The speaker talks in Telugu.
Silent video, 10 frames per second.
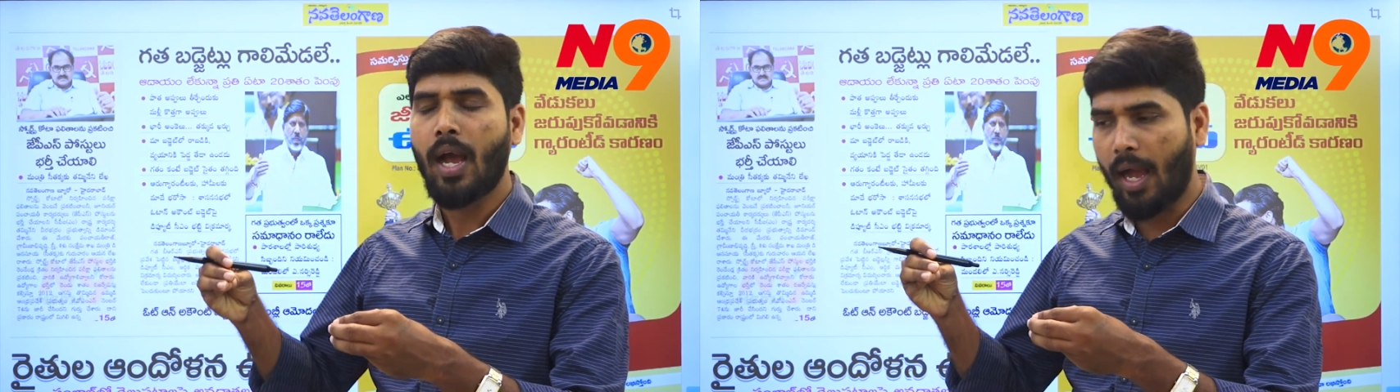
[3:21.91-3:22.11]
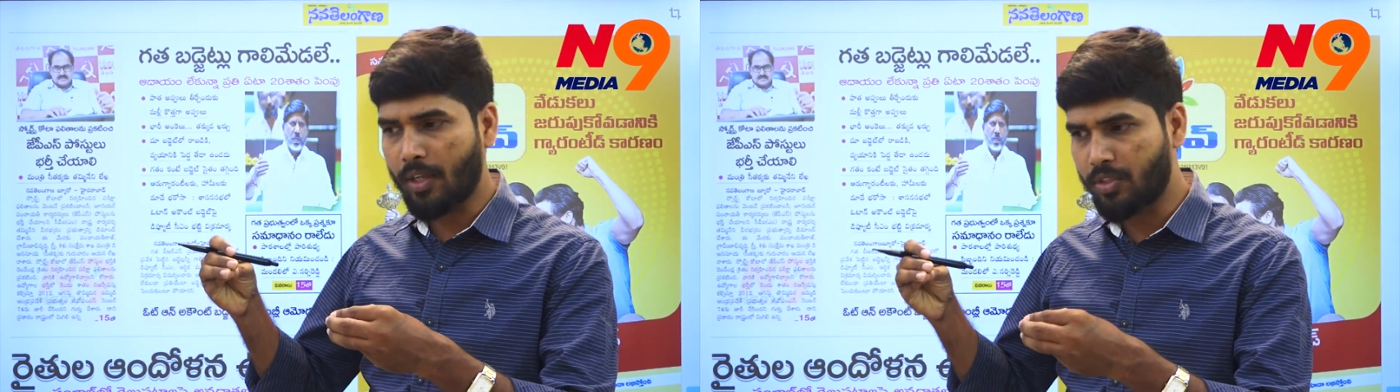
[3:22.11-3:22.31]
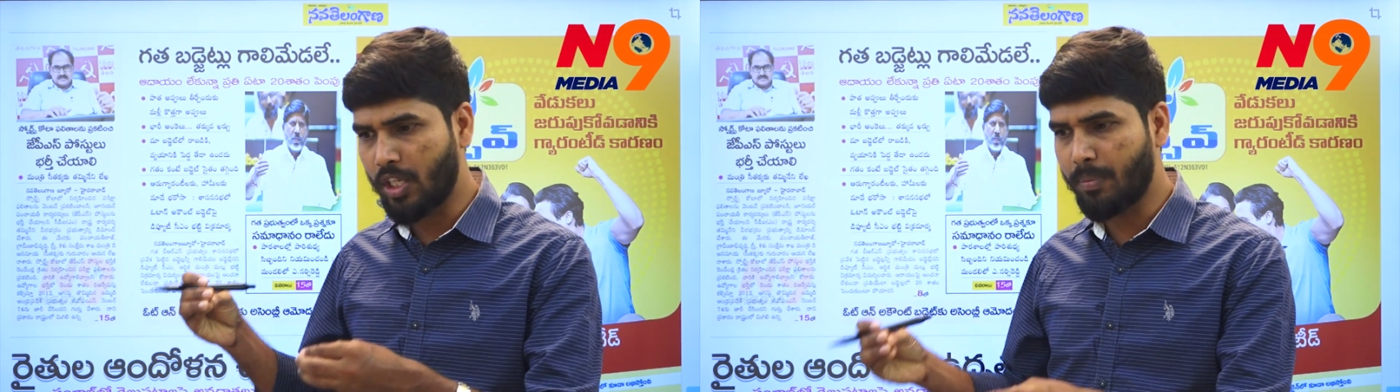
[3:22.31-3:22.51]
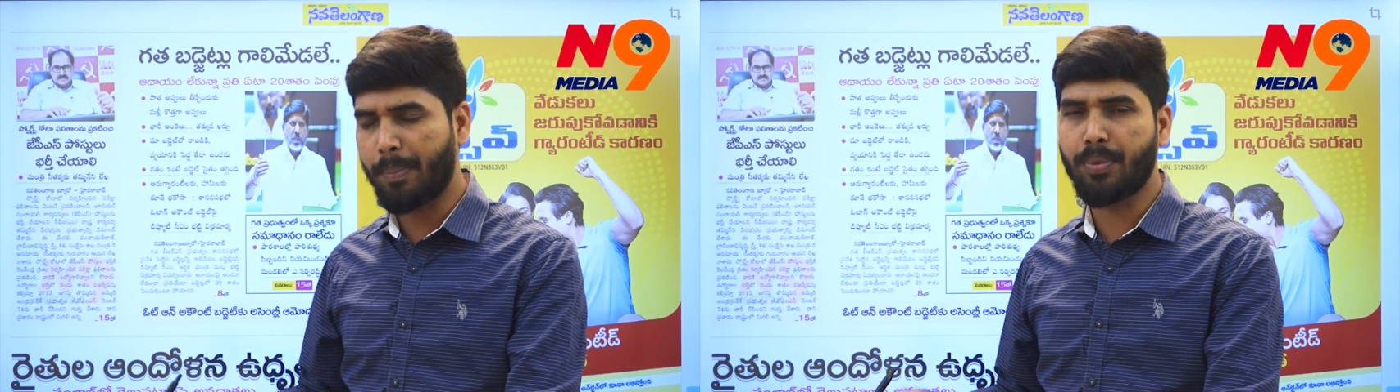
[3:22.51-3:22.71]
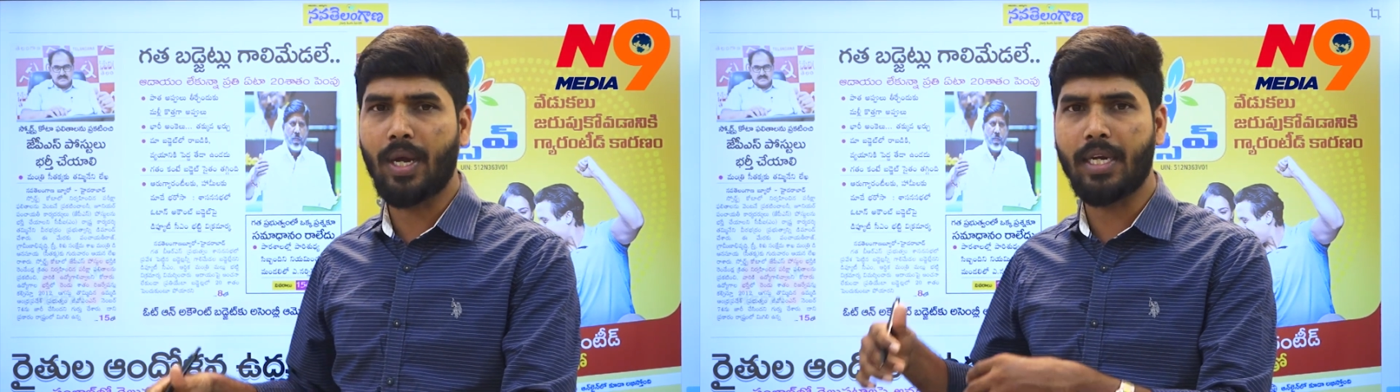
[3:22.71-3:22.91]
ఆ
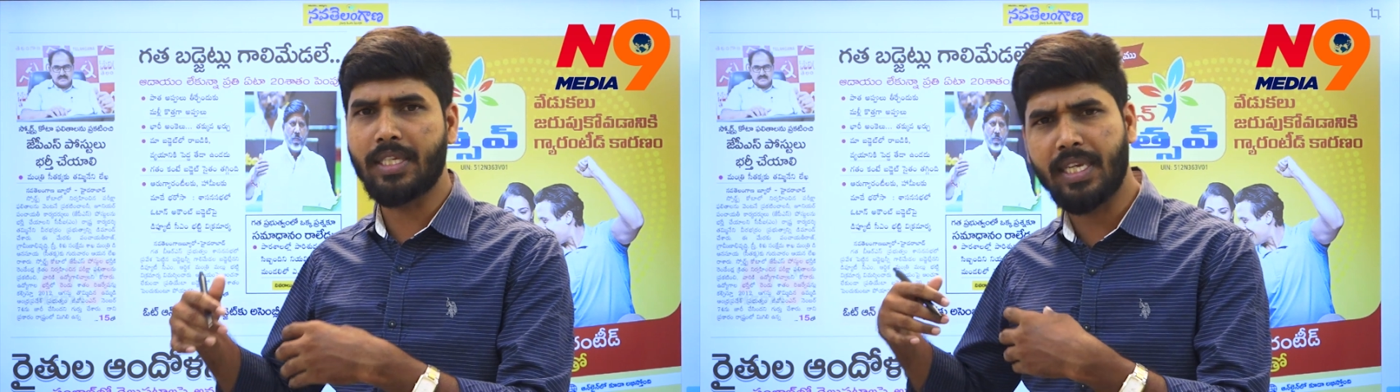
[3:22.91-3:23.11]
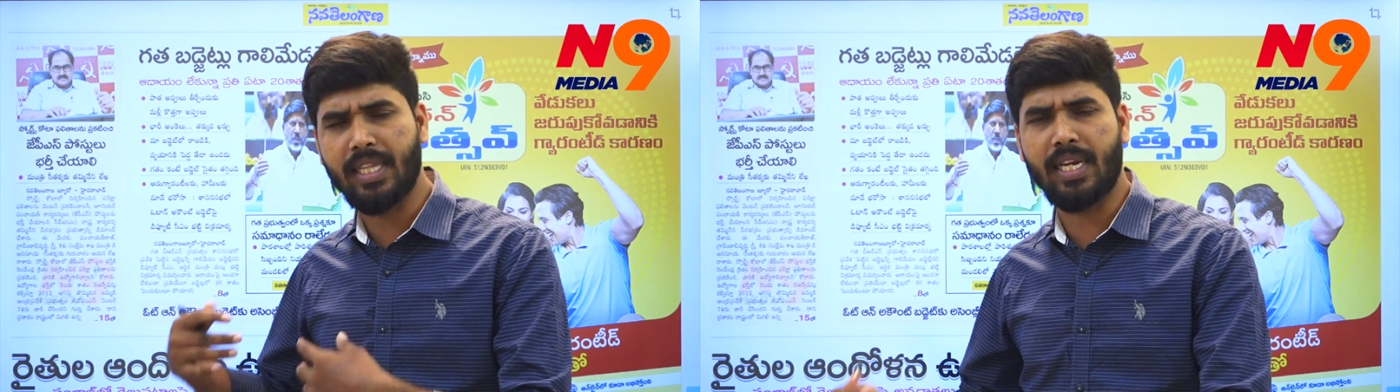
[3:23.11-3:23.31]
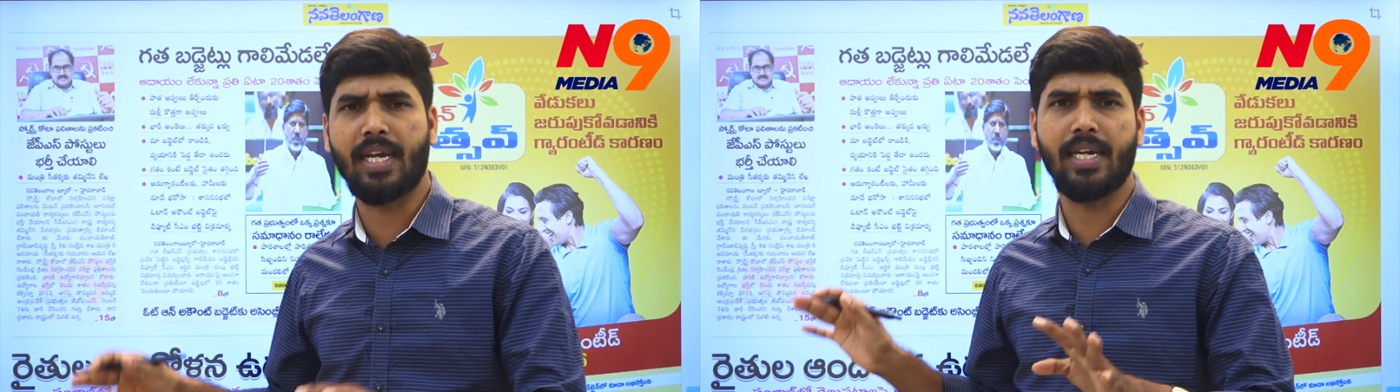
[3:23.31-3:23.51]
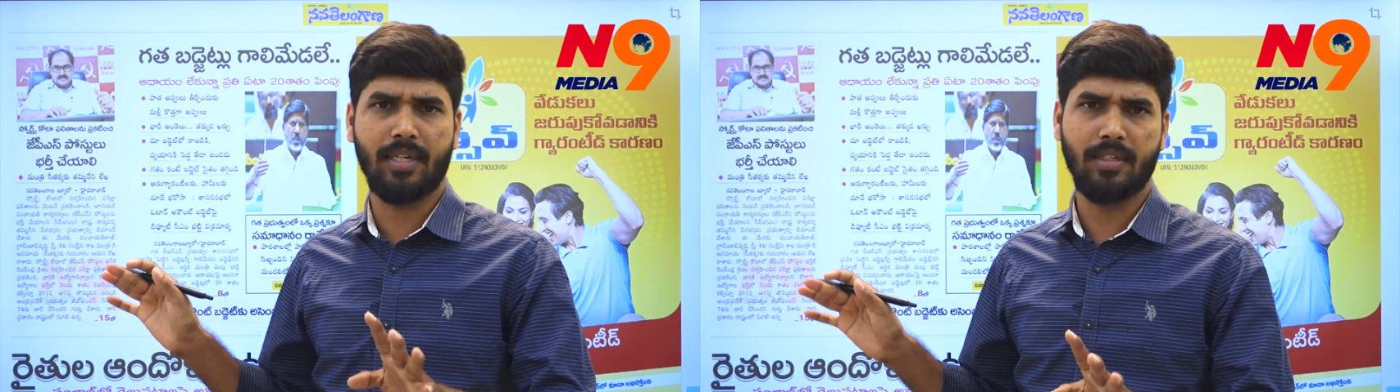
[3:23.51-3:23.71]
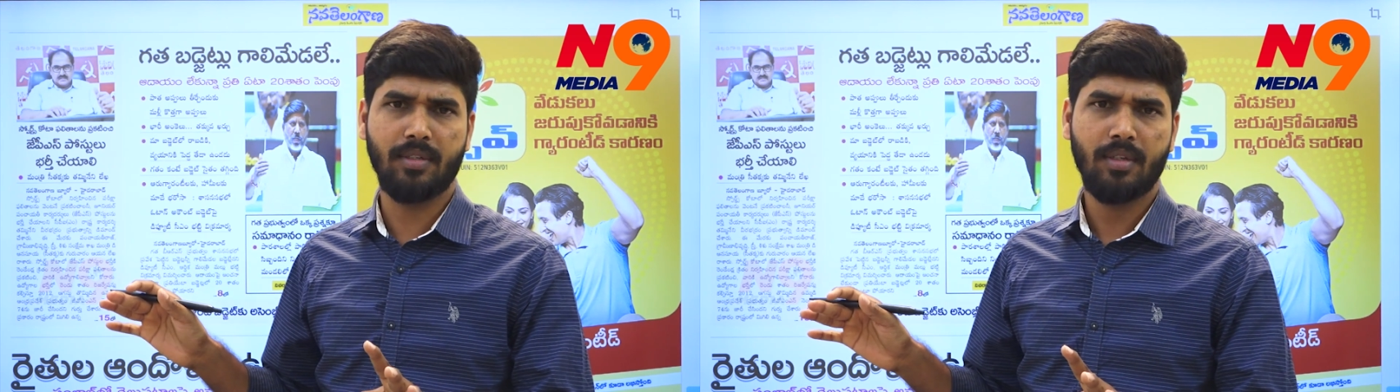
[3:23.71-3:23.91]
జీడిపప్పు కానీ ఏదైనా అండి